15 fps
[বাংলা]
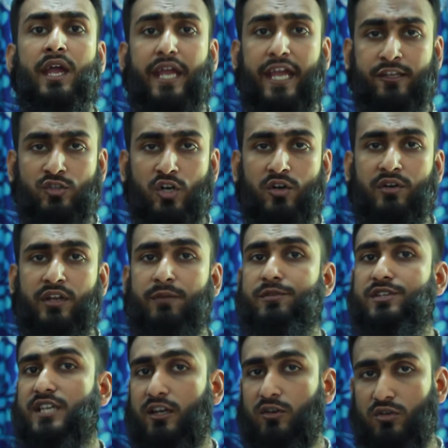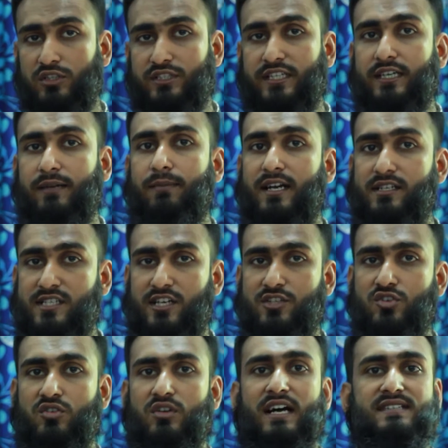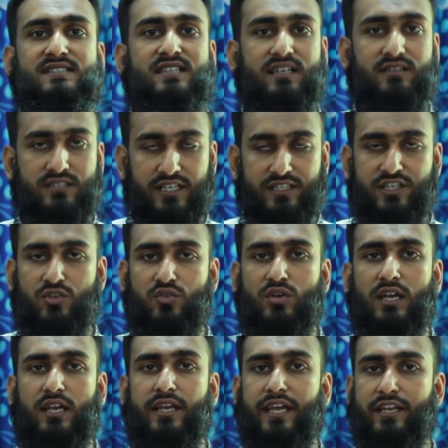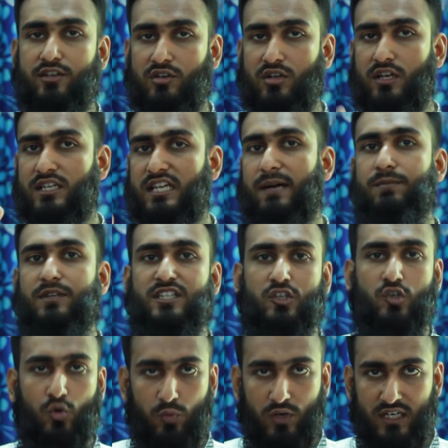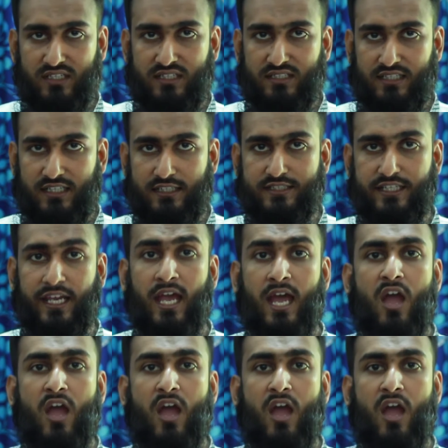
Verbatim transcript: এই ধরনের বিষয়গুলো থেকে বাঁচার জন্য আজকের যে টিউটোরিয়াল এই টিউটোরিয়ালটি আপনাদেরকে উপহার দিতে যাচ্ছি